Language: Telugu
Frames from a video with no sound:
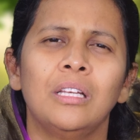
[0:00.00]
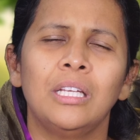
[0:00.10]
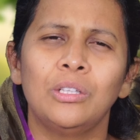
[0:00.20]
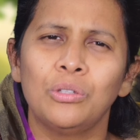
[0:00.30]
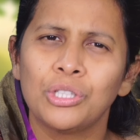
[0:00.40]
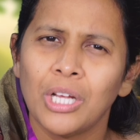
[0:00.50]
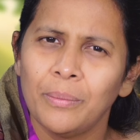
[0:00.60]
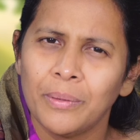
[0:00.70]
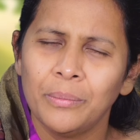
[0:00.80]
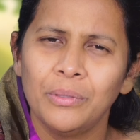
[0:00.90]
నీ
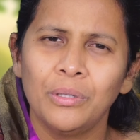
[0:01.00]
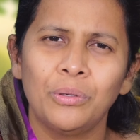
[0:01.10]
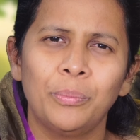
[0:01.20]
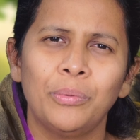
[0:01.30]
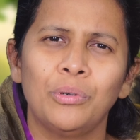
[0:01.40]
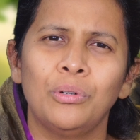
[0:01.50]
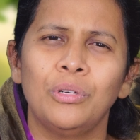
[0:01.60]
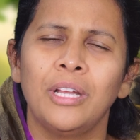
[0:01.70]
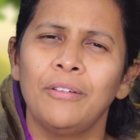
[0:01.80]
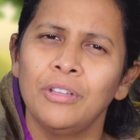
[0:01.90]
దోషాలు ప్రభు దగ్గర ఒప్పుకో
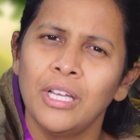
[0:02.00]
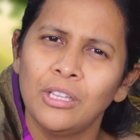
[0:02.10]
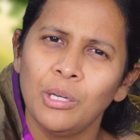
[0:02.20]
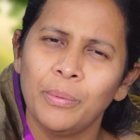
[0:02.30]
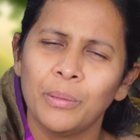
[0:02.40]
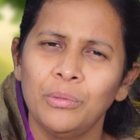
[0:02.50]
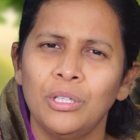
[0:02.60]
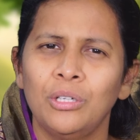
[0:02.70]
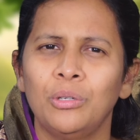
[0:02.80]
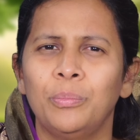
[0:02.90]
నీ అవిధేతలు ప్రభు
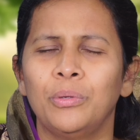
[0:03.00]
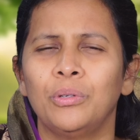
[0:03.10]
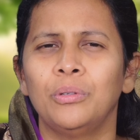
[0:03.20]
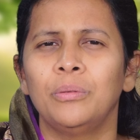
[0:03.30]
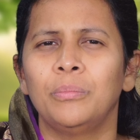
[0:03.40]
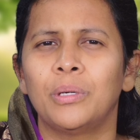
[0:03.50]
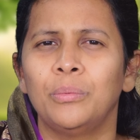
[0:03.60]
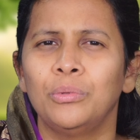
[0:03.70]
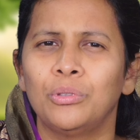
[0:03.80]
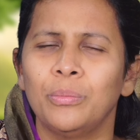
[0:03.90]
దగ్గర ఒప్పుకో
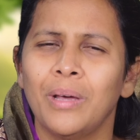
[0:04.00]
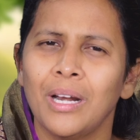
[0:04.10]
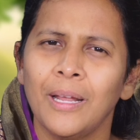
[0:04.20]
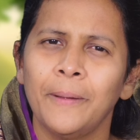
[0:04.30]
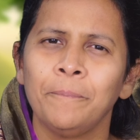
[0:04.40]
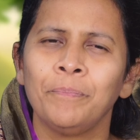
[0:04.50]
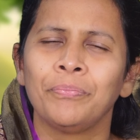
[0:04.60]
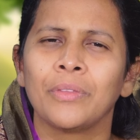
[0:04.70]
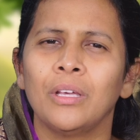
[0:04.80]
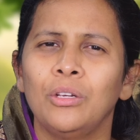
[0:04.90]
ప్రభుతో మరలా
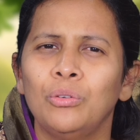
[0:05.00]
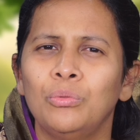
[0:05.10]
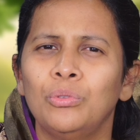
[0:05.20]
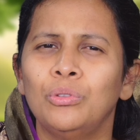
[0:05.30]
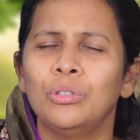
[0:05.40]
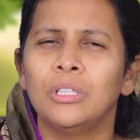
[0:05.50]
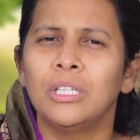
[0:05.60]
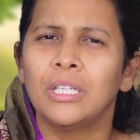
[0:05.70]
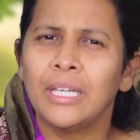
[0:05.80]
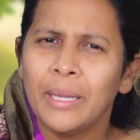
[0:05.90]
నువ్వు
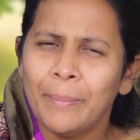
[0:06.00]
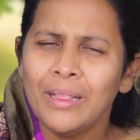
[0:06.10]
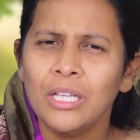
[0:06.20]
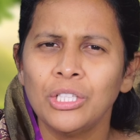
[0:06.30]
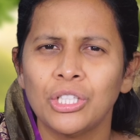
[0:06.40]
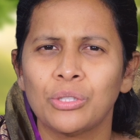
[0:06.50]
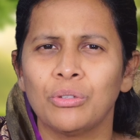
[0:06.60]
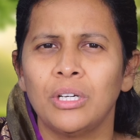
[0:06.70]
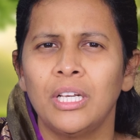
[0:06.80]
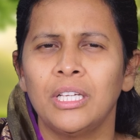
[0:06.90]
నిబంధన
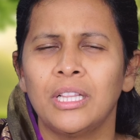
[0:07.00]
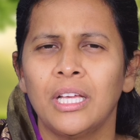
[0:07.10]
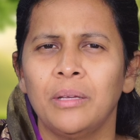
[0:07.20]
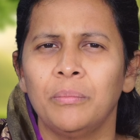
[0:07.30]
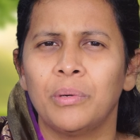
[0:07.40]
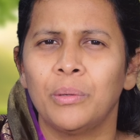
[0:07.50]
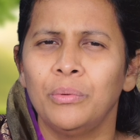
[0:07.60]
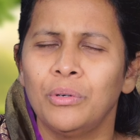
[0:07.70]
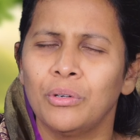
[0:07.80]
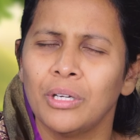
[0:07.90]
చేసుకోగలిగితే
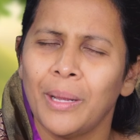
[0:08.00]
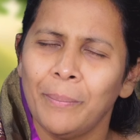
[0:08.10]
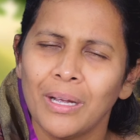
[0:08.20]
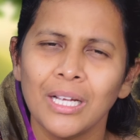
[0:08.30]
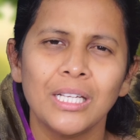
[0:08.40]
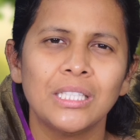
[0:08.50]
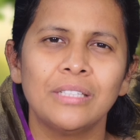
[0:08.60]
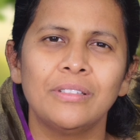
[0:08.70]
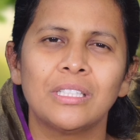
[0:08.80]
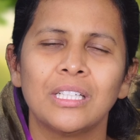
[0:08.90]
ప్రభు కొరకు నమ్మకంగా
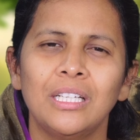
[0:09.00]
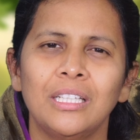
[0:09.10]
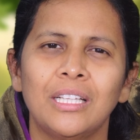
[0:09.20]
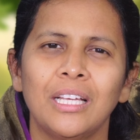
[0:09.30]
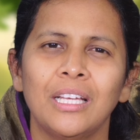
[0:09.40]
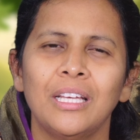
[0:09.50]
జీవించగలిగితే